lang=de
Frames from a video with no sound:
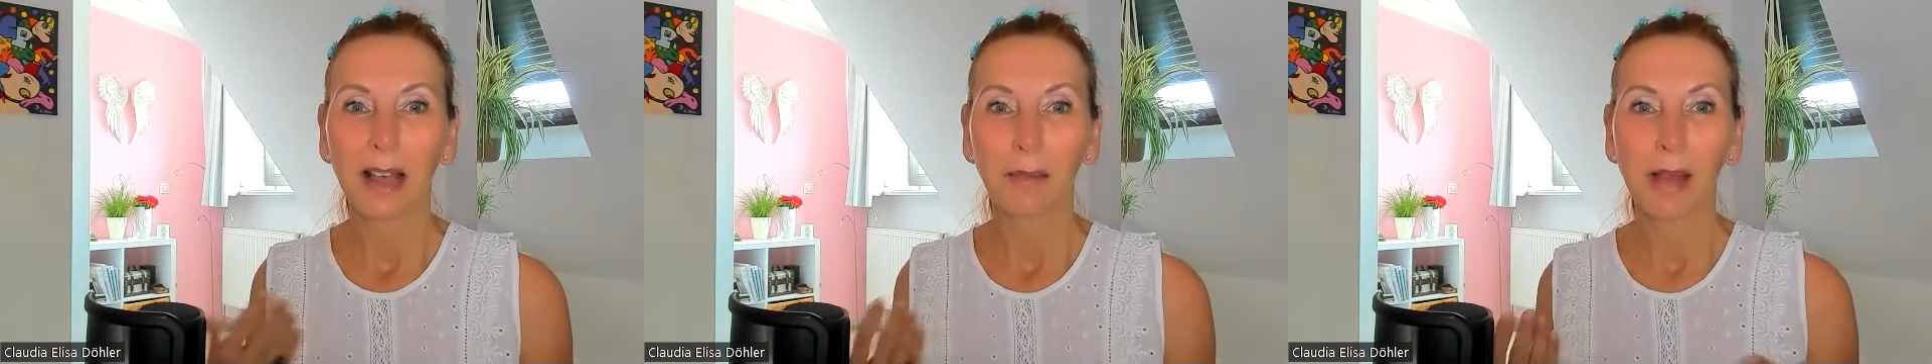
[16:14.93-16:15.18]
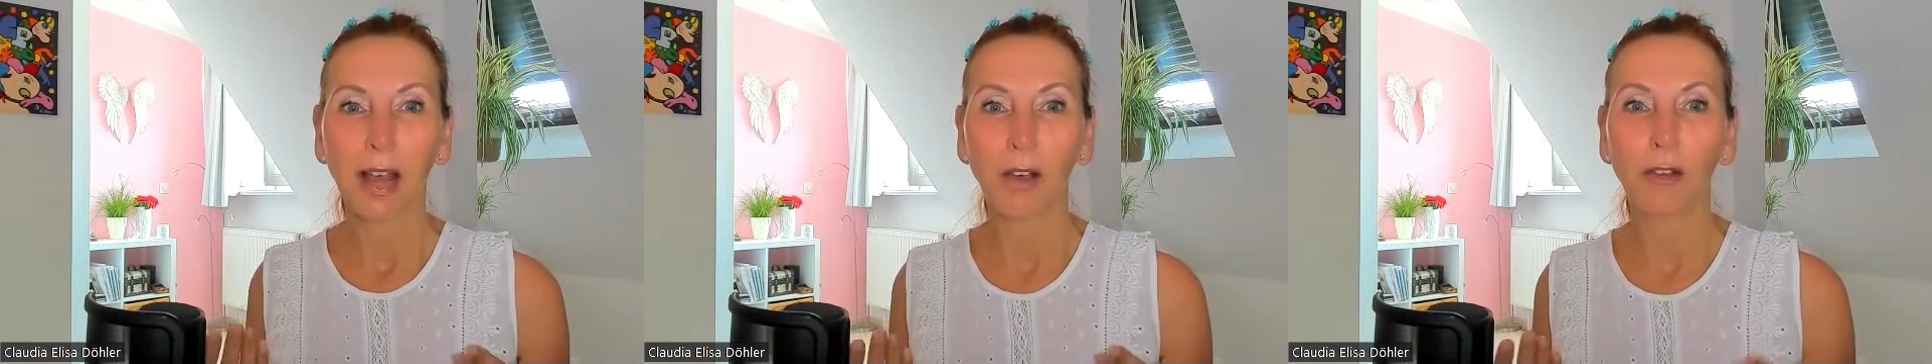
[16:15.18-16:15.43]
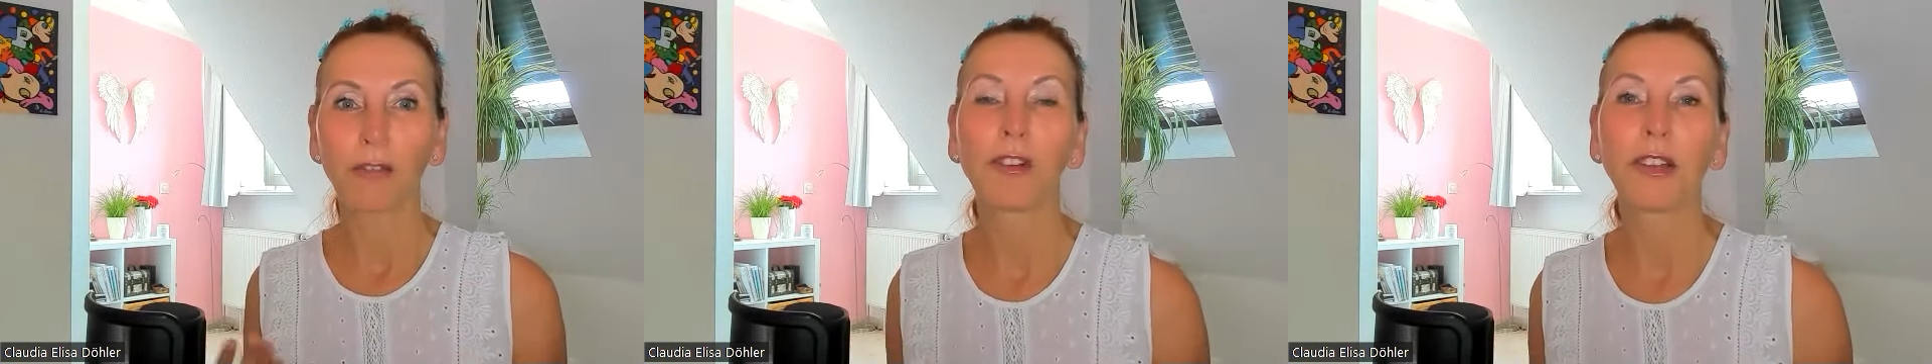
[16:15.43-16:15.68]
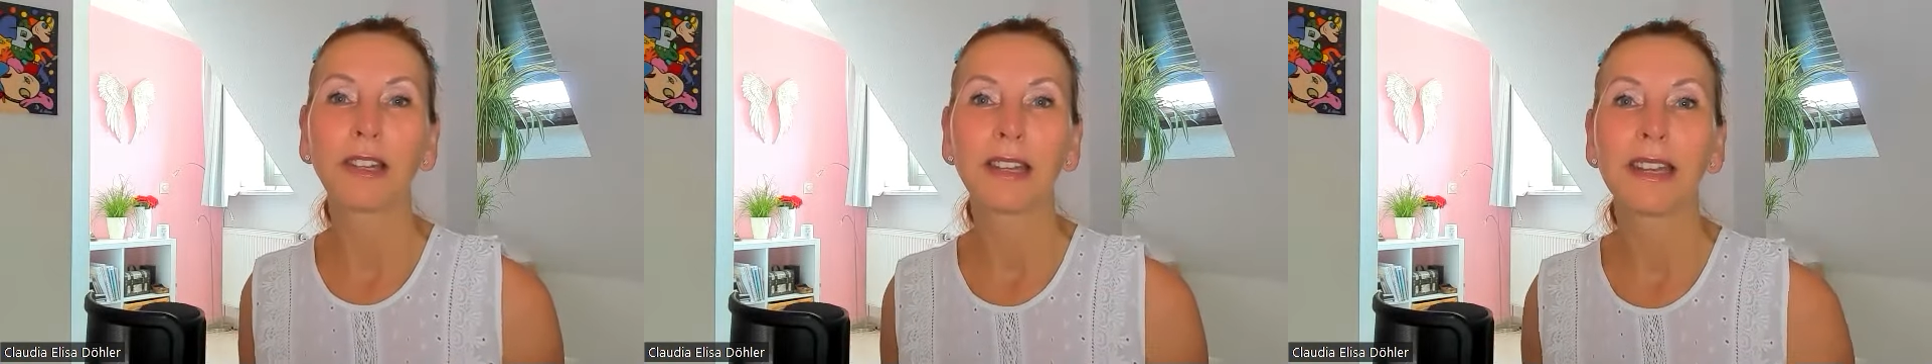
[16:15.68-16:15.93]
aber auch
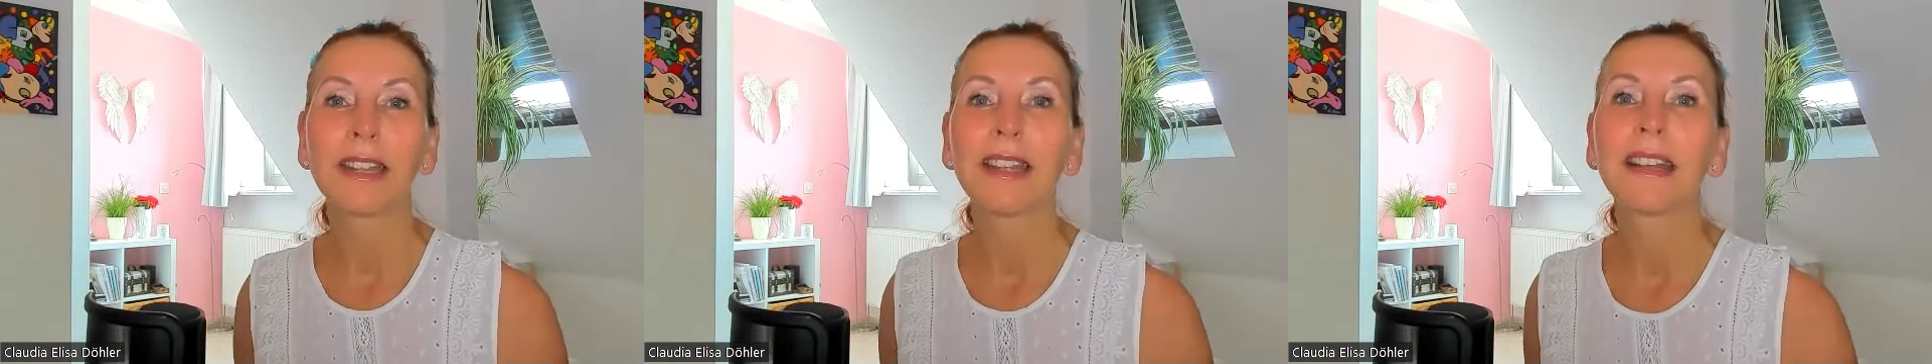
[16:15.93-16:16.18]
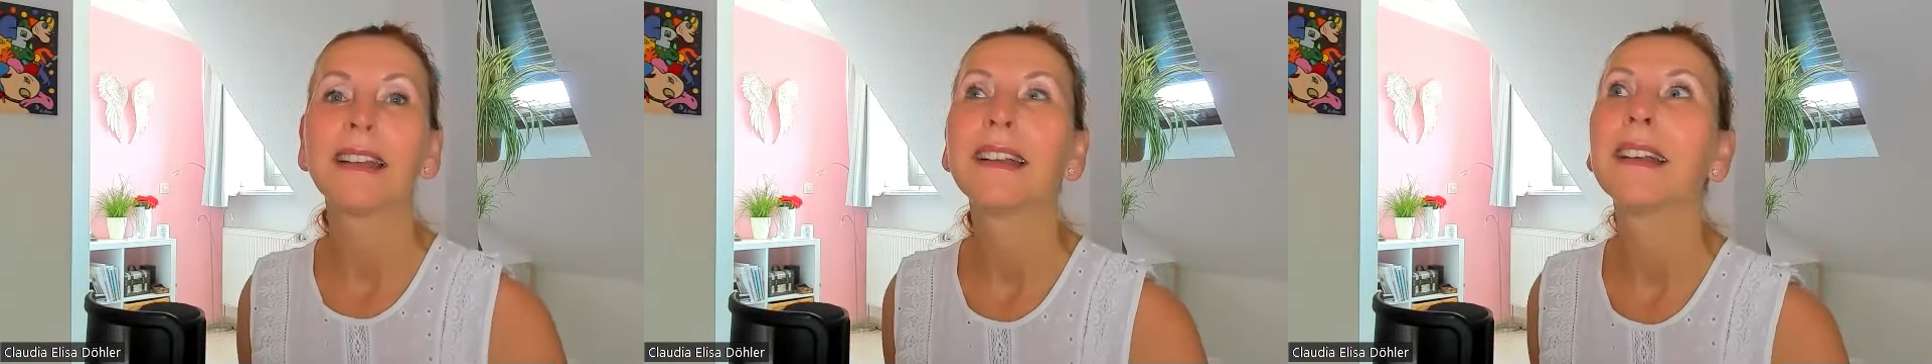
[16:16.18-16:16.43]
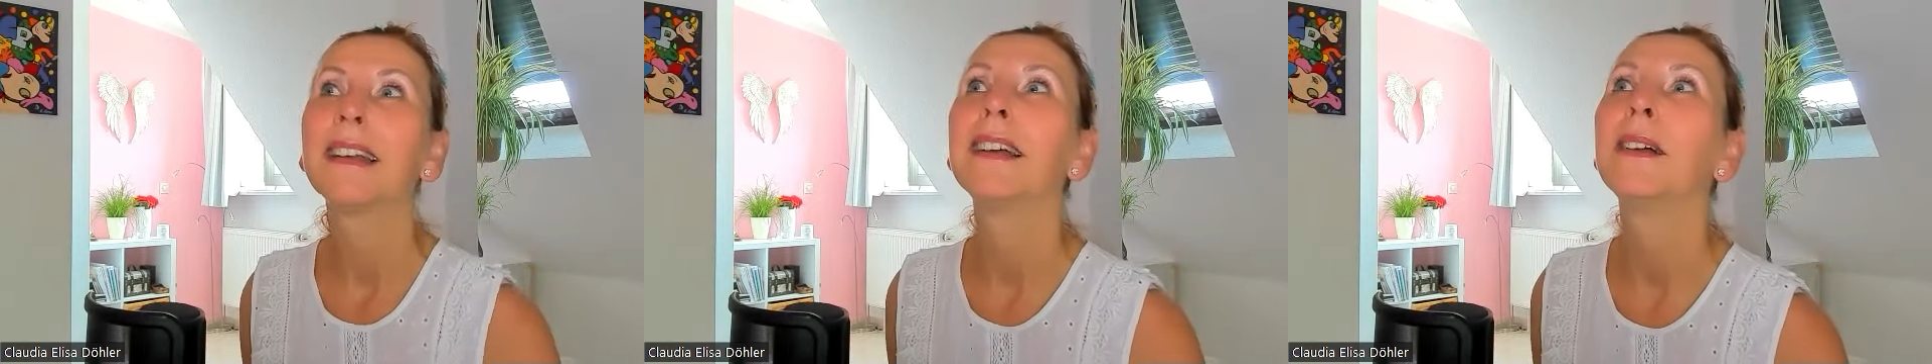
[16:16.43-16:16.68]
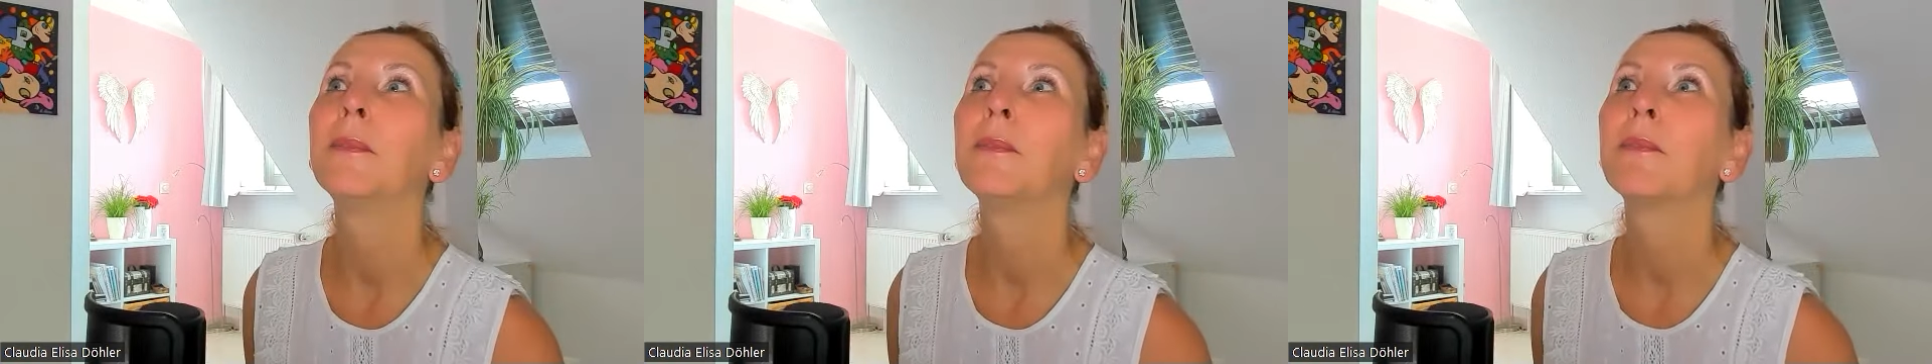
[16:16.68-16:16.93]
von,
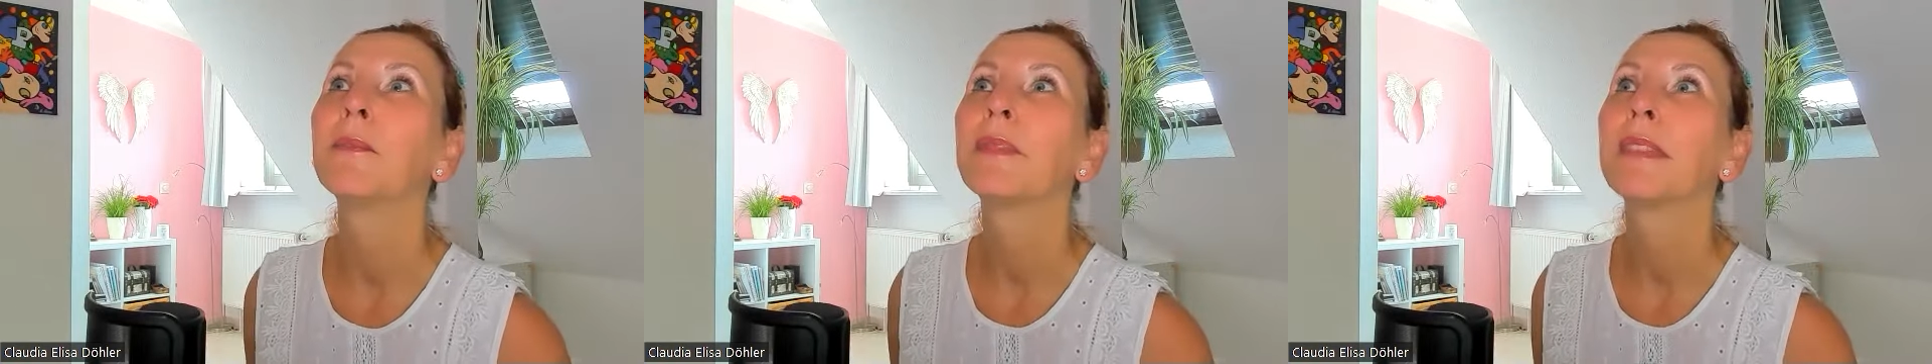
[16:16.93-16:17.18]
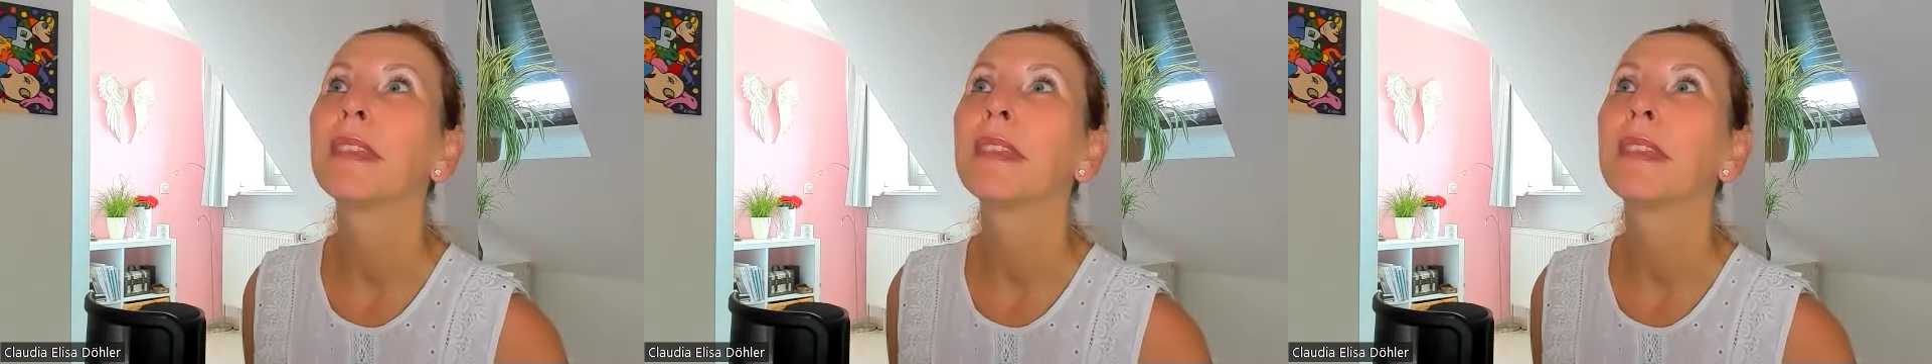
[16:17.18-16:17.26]
äh,